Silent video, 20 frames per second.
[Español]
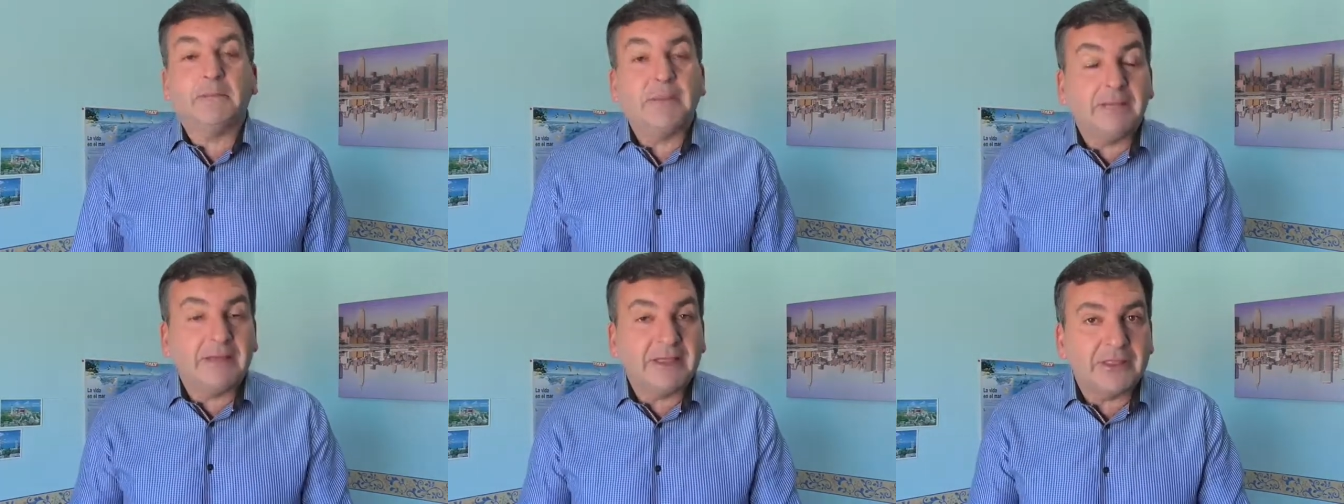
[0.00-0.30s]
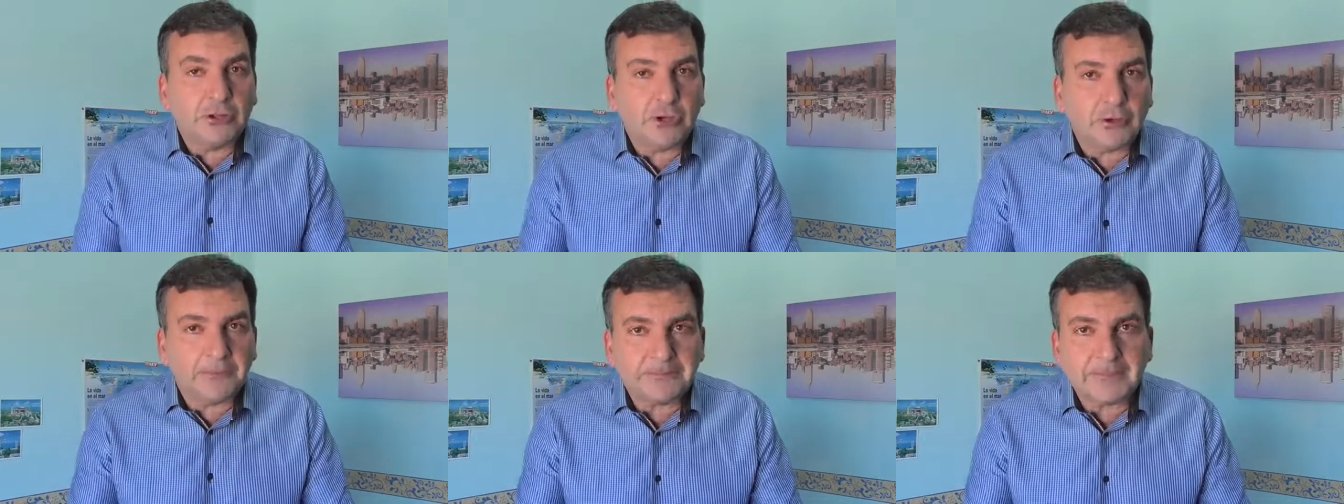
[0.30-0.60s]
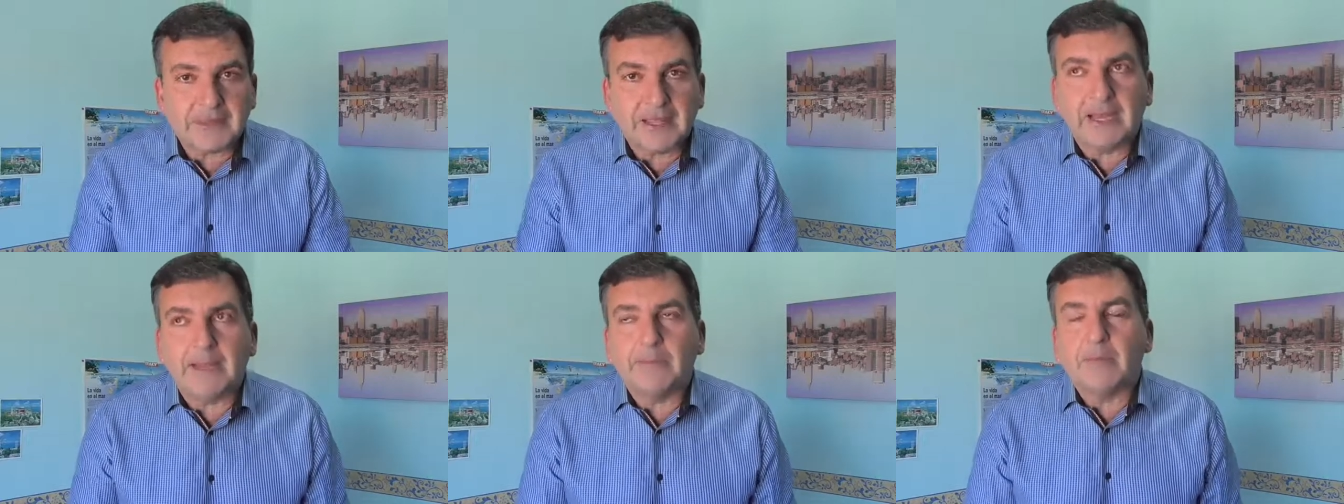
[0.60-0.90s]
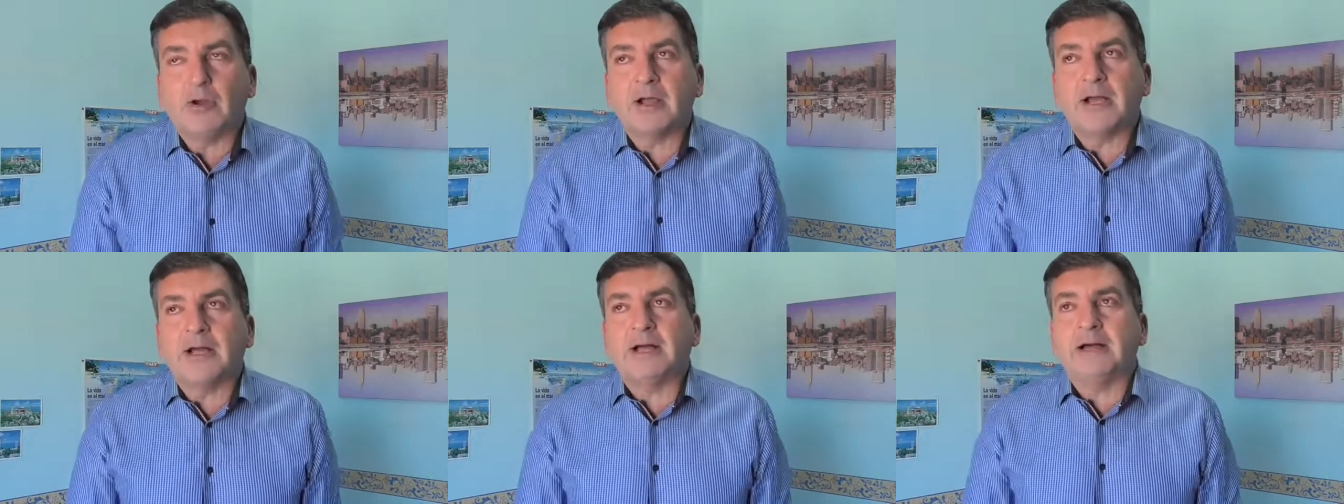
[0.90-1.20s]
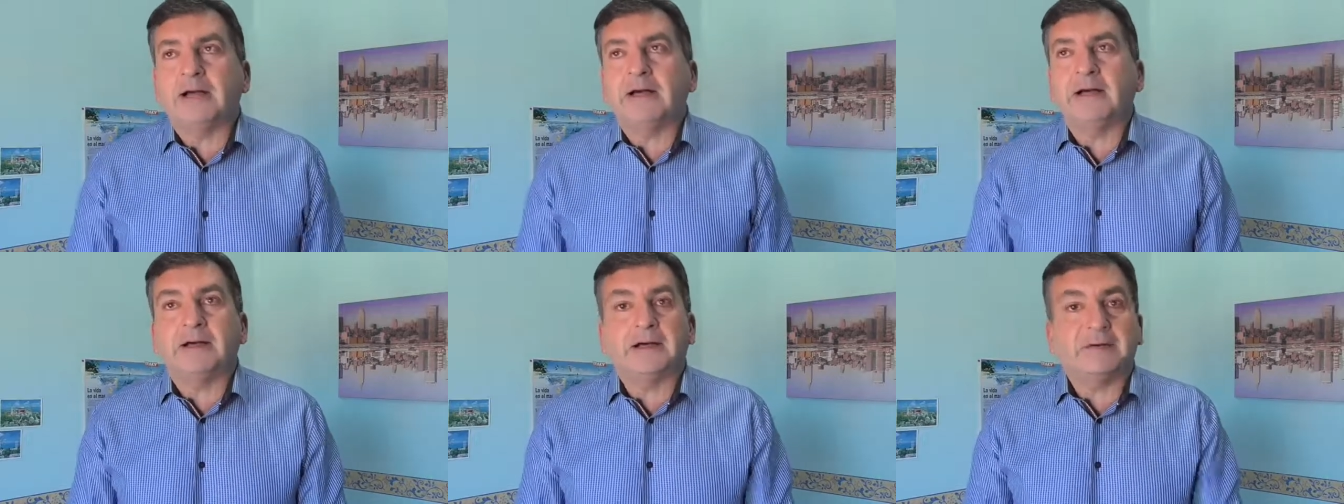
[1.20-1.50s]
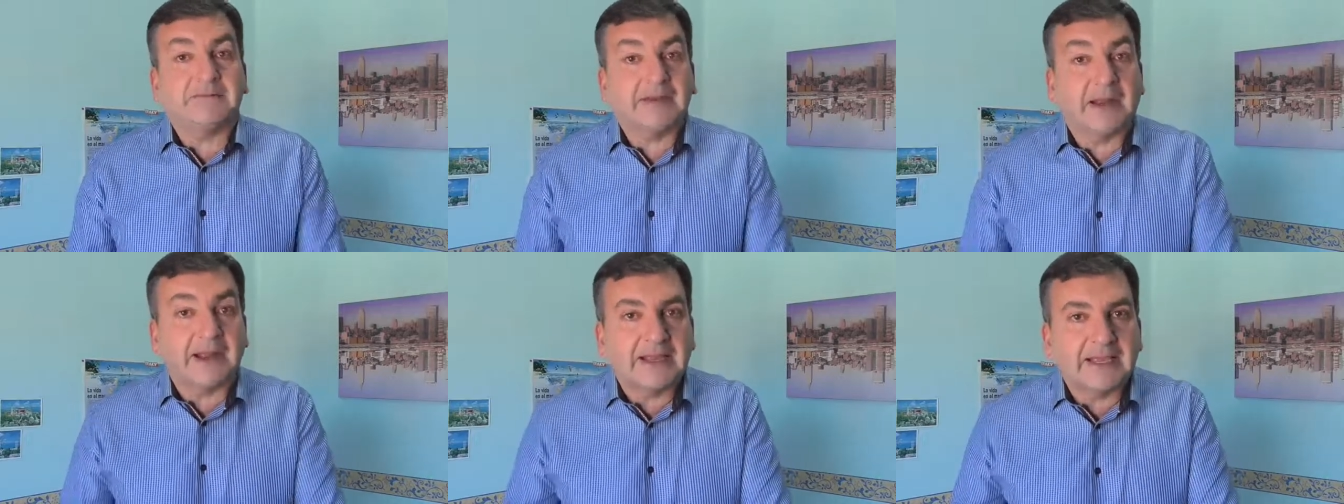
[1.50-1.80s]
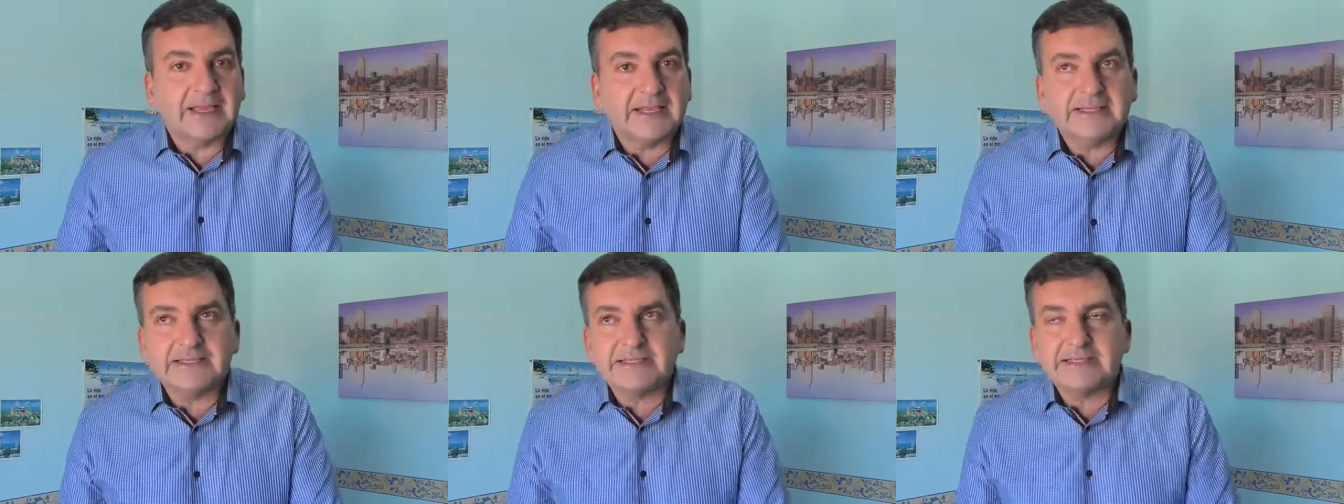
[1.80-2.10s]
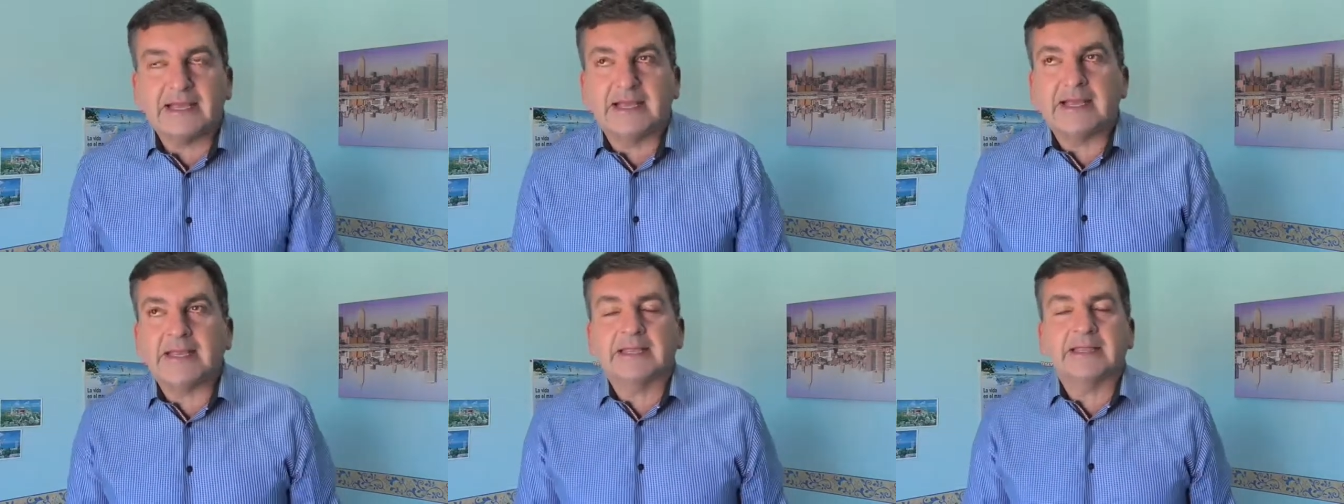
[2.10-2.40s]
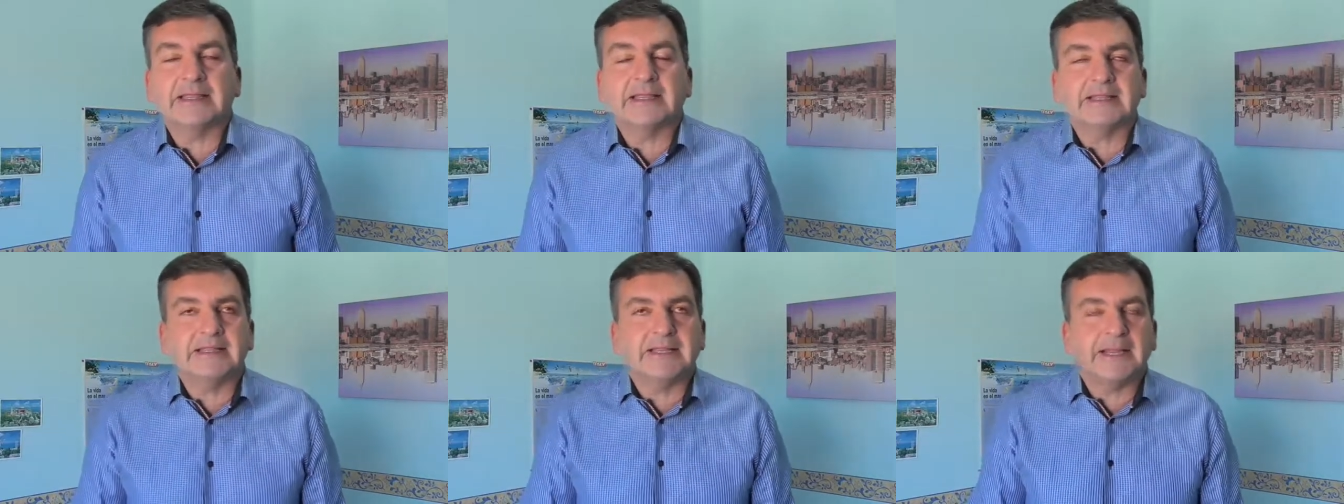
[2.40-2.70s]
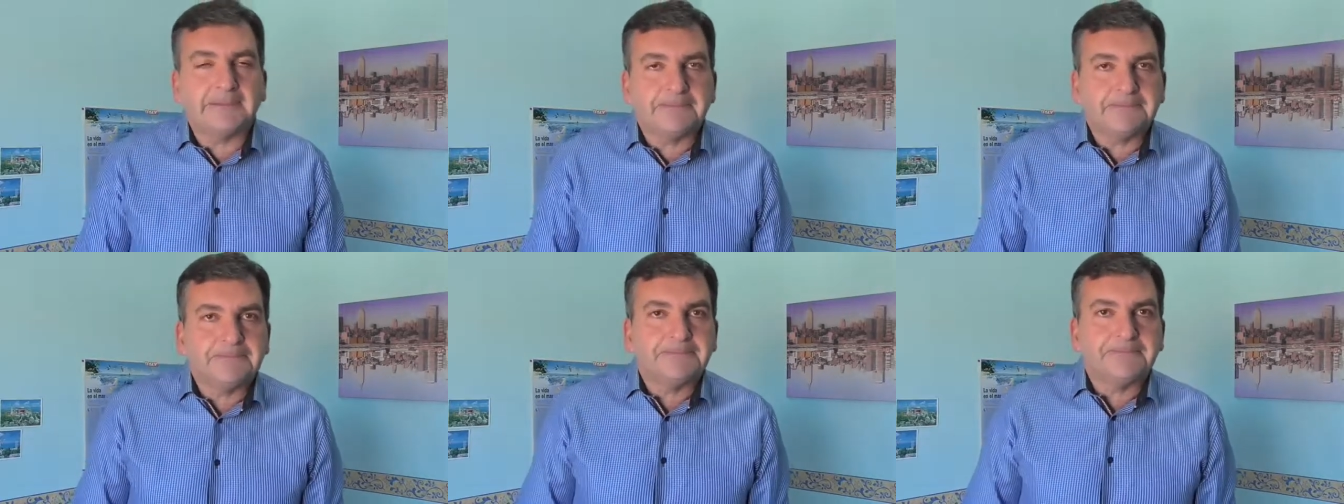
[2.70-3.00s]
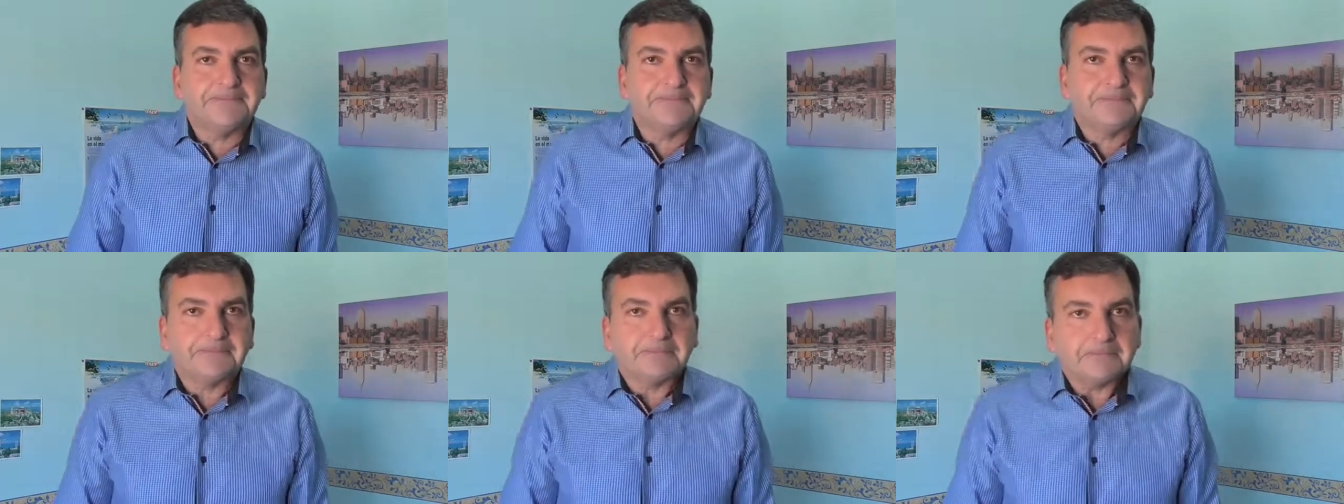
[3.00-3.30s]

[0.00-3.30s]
vivido en la época franquista, etcétera,